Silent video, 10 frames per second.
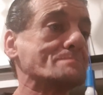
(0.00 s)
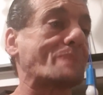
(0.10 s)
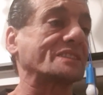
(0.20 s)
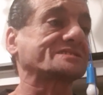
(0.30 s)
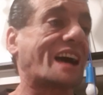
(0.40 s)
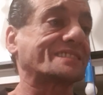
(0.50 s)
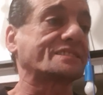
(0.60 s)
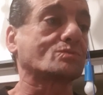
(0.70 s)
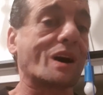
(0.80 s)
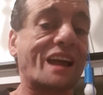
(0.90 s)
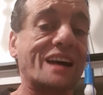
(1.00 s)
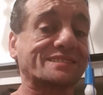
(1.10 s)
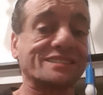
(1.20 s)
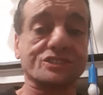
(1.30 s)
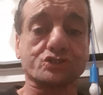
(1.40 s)
Passati
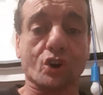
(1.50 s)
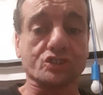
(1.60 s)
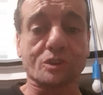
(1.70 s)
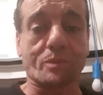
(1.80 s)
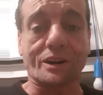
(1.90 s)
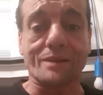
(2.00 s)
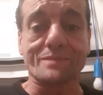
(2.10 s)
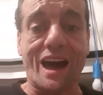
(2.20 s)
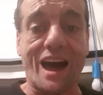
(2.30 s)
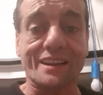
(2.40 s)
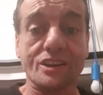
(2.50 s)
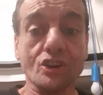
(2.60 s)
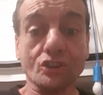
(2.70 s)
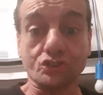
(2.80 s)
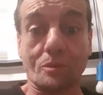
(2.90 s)
40 il discorso può cambiare,
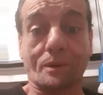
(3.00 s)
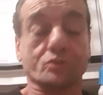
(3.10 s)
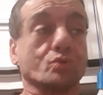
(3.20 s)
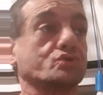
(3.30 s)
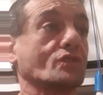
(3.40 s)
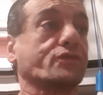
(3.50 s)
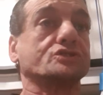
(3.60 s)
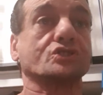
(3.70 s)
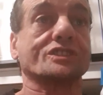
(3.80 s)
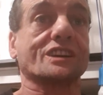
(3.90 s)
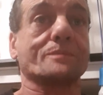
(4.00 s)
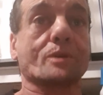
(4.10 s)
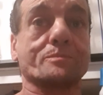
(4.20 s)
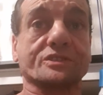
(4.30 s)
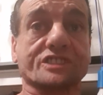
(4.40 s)
soprattutto in funzione della
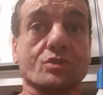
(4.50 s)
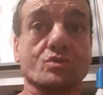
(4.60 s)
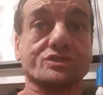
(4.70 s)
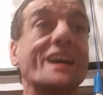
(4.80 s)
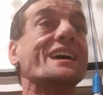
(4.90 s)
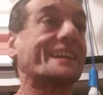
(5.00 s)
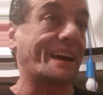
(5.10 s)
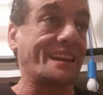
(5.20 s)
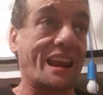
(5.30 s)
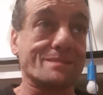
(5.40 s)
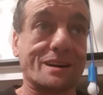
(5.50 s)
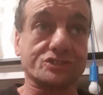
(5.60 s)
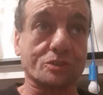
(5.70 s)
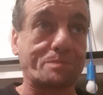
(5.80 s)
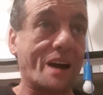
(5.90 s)
propria salute, che nella
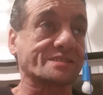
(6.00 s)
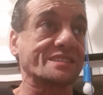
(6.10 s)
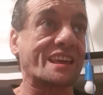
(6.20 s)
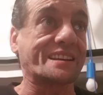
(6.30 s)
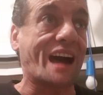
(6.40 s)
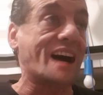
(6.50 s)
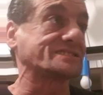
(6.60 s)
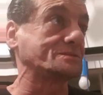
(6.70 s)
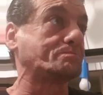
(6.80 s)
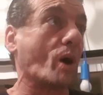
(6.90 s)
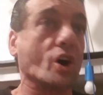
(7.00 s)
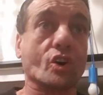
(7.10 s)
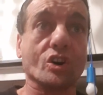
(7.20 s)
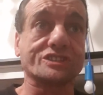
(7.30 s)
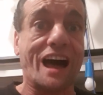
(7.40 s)
maggior parte dei casi
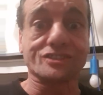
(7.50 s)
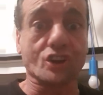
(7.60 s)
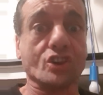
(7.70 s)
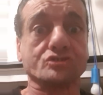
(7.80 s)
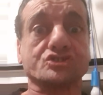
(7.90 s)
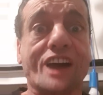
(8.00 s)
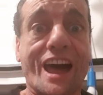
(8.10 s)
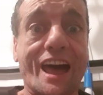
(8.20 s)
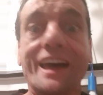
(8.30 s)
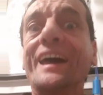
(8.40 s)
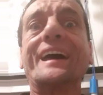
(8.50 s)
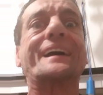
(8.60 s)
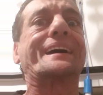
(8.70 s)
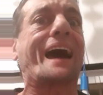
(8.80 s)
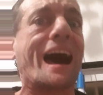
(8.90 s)
poco o tanto non c'è.
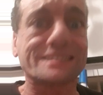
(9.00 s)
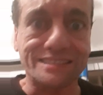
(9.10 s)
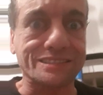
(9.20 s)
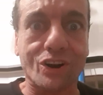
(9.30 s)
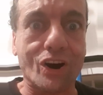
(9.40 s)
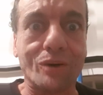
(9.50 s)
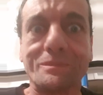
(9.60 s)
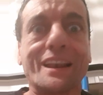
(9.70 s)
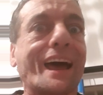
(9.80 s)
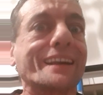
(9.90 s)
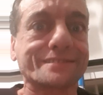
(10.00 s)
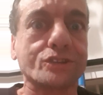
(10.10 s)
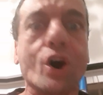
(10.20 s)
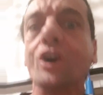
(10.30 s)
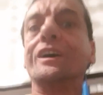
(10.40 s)
Cazzo, mi
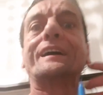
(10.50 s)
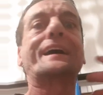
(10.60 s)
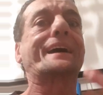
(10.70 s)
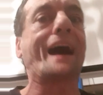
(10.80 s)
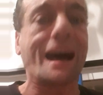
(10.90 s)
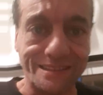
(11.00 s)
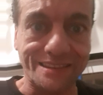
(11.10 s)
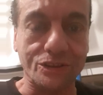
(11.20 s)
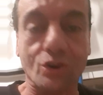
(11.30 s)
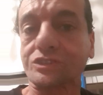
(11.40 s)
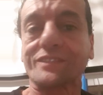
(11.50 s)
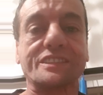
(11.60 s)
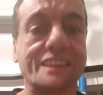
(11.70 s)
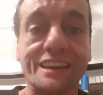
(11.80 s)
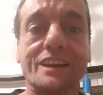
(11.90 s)
letto, cazzo, lo
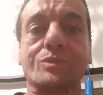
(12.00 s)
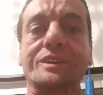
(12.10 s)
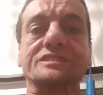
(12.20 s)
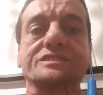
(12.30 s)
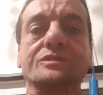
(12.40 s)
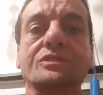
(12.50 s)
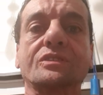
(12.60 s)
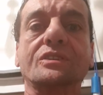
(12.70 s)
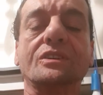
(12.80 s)
devi dire questo.